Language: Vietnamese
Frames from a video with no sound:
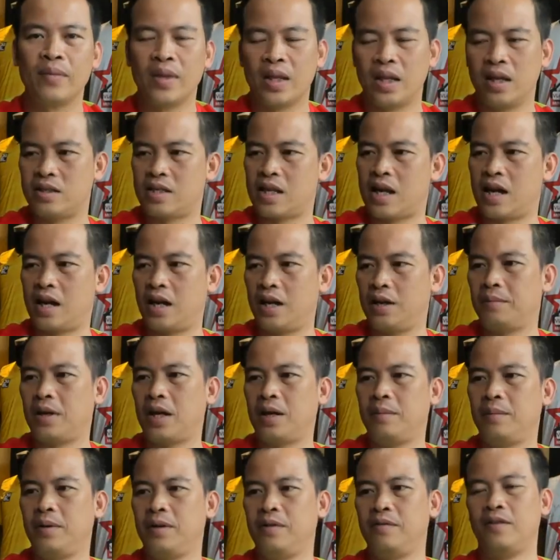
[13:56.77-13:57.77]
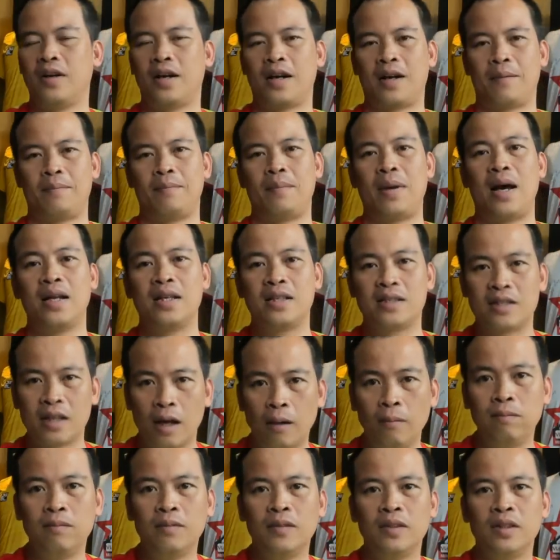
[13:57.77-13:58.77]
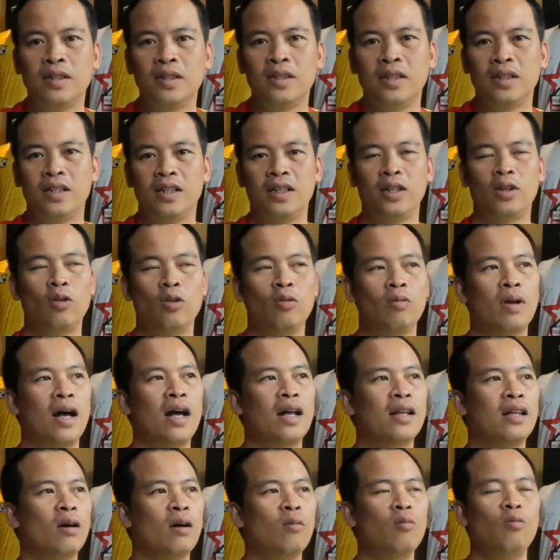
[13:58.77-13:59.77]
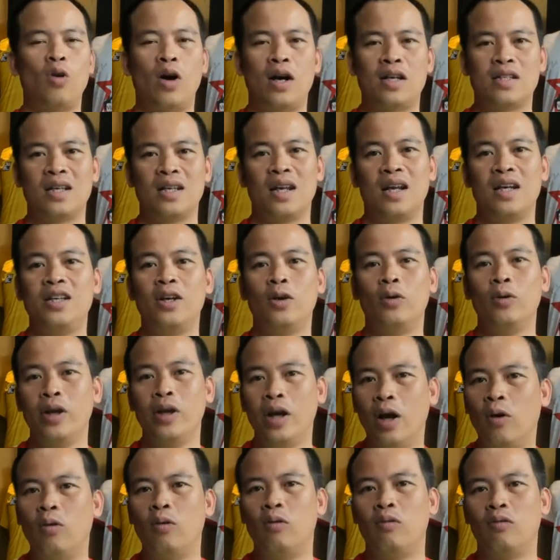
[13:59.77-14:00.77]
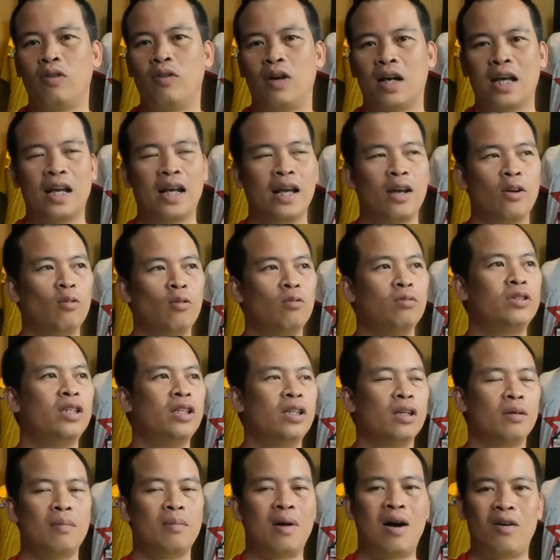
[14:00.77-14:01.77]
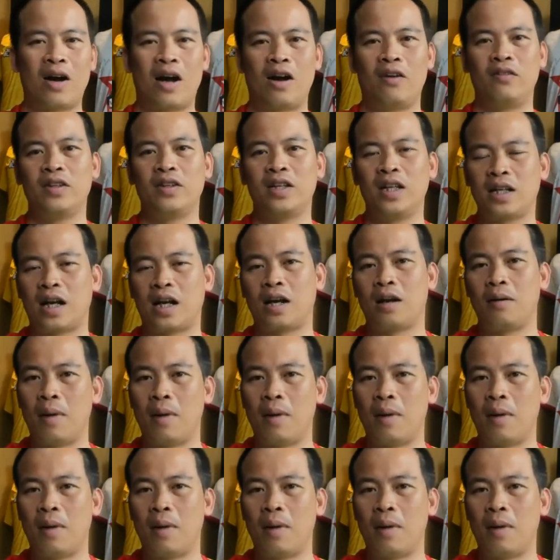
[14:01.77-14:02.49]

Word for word: thì sáng ngày hôm nay mình vừa gặp bạn ấy xong thì cũng đã thông qua rất là nhiều điều và cái này cũng xin được báo cáo với tất cả các